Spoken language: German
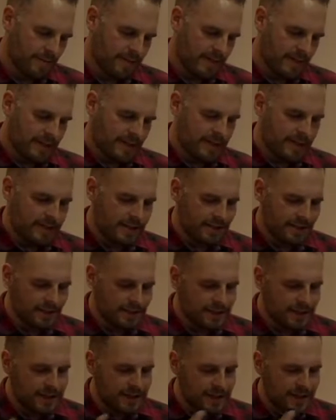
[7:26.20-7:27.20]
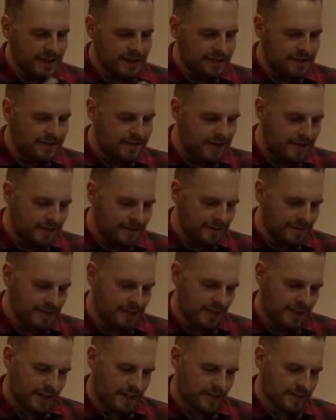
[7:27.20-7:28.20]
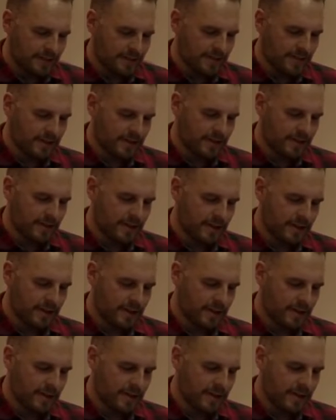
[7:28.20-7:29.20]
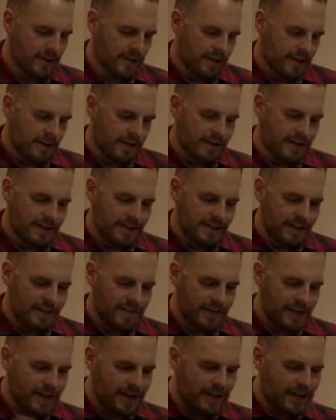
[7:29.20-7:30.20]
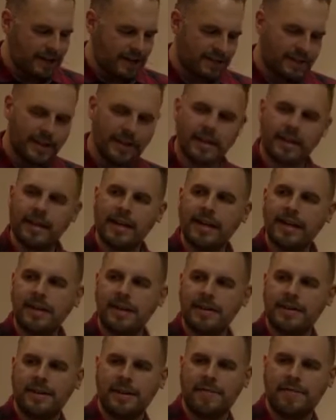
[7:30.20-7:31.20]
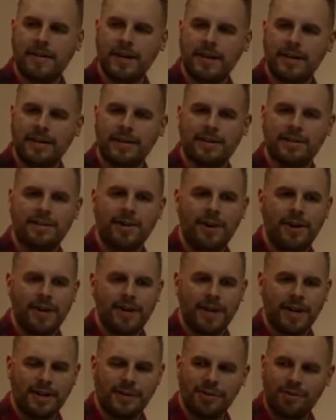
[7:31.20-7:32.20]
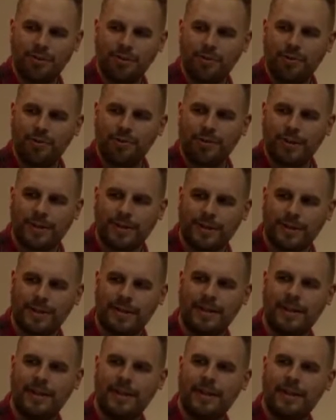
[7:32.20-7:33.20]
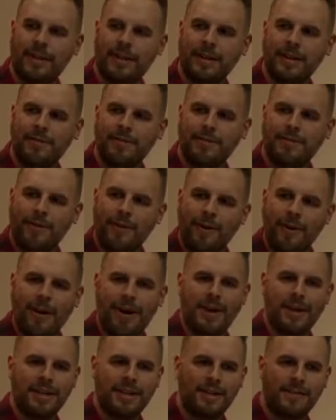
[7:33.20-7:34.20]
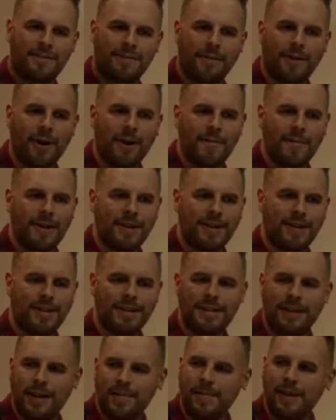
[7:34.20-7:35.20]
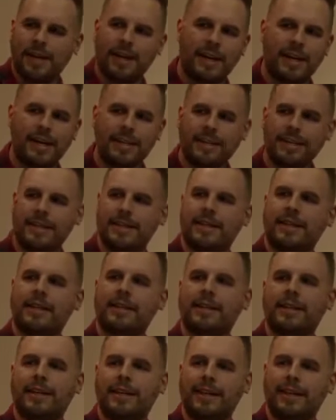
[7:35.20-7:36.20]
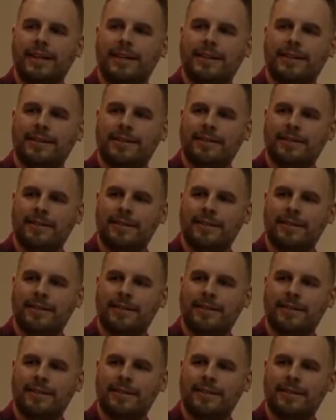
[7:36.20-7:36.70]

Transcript: Das ist die umgedrehte Welt von Jesus. In dieser Welt, sagt er, da werden Zöllner und Huren vor den Frommen ins Himmelreich hineingehen.